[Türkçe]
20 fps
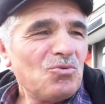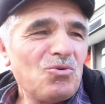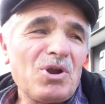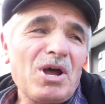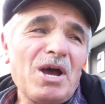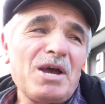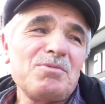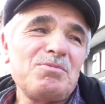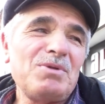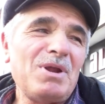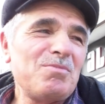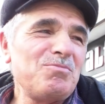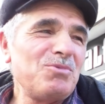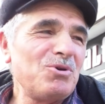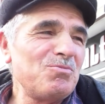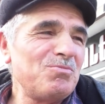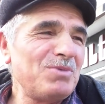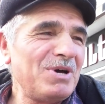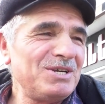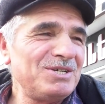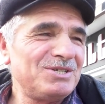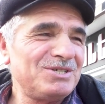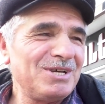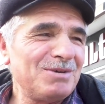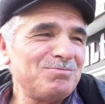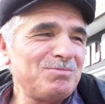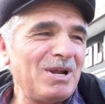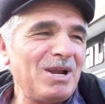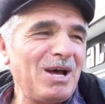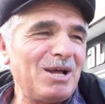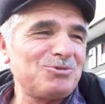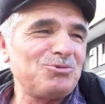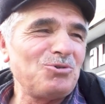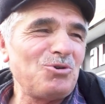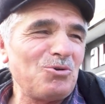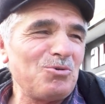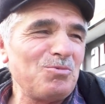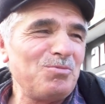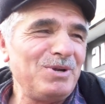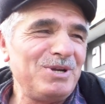Orayı bilemiyorum ben işte. Ben
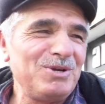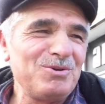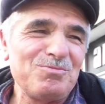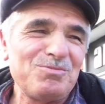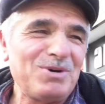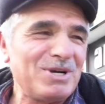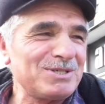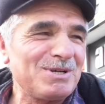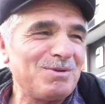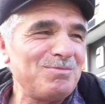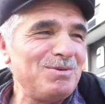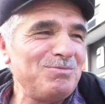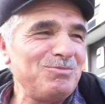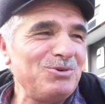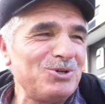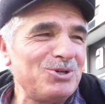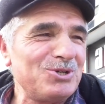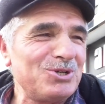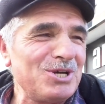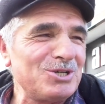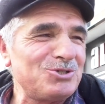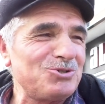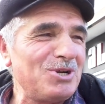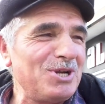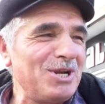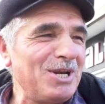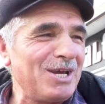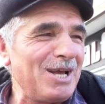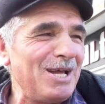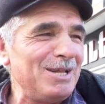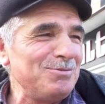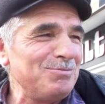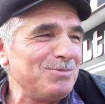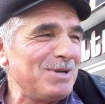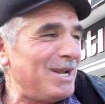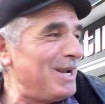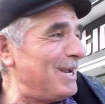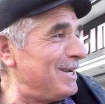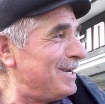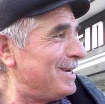Altınok'u biliyorum. Başka bilmiyorum ki. Geçenene geldim
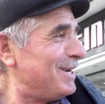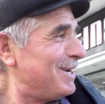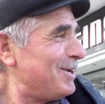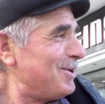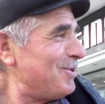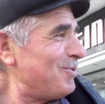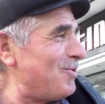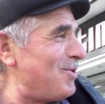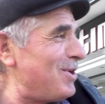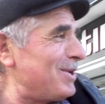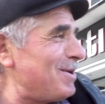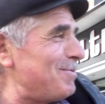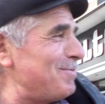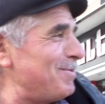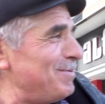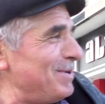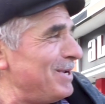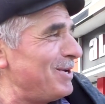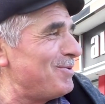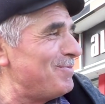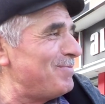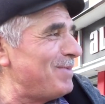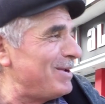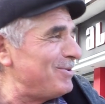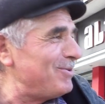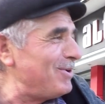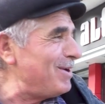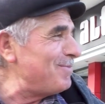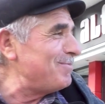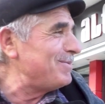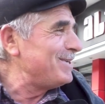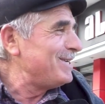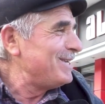geleli. O adamı biliyorum ben öyle mi?